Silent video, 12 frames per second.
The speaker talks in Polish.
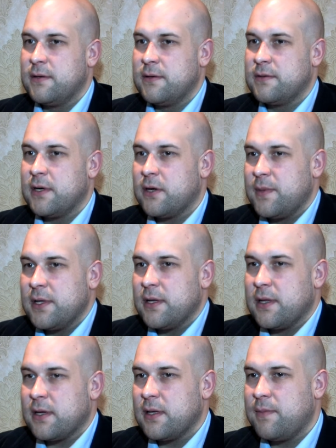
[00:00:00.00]

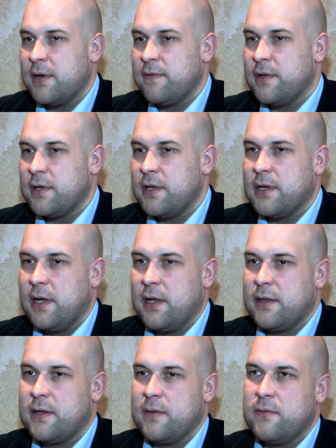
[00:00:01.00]
Zakopane tak naprawdę kilka
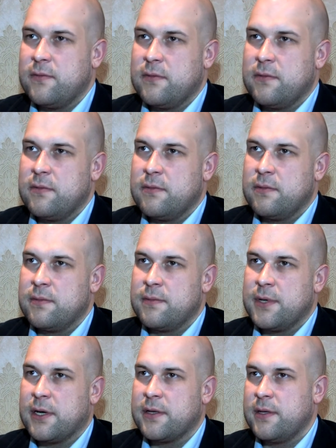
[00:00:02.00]
lat temu mu mm,
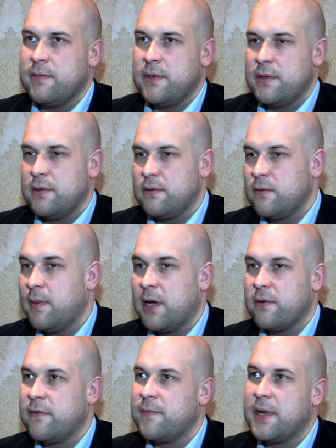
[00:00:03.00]
jak gdyby
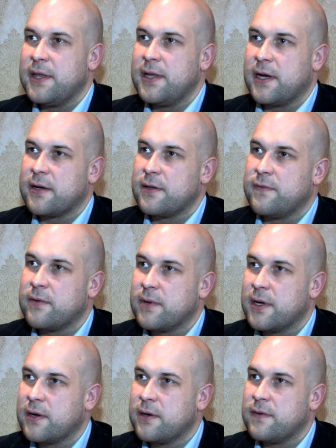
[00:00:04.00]
umarło w mediach. No, w,
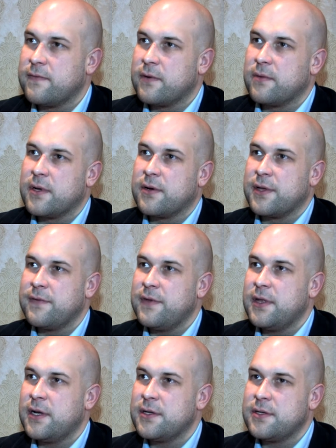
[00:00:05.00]
ogóle go, w ogóle go nie
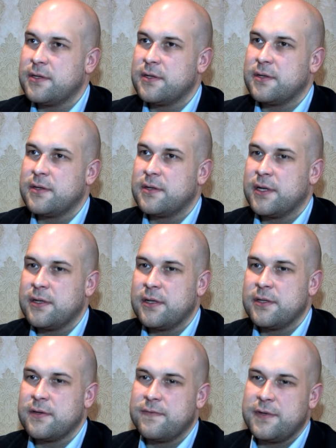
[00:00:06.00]
widać. Y,
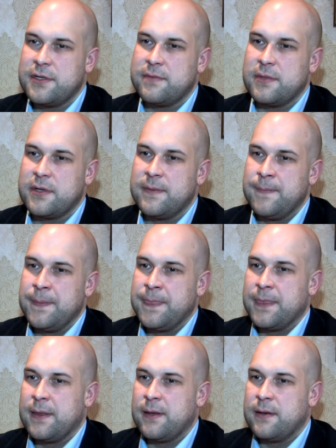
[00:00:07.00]
jedyne co widzimy,
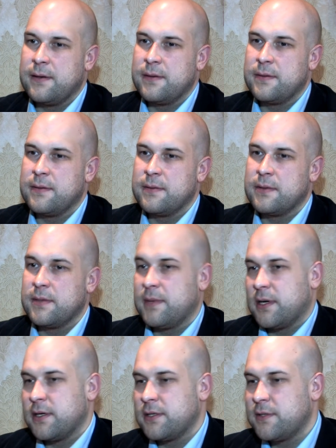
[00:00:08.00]
y,
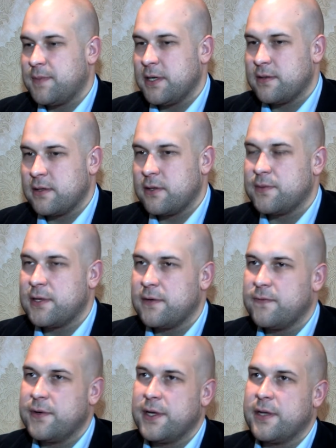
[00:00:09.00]
chyba każdy z Państwa to
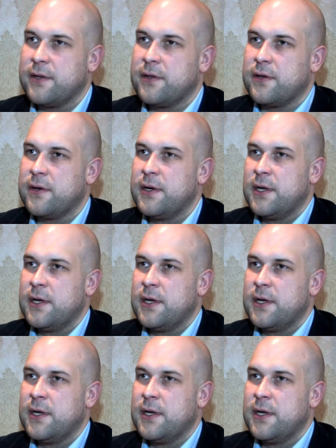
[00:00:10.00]
obserwuje, no to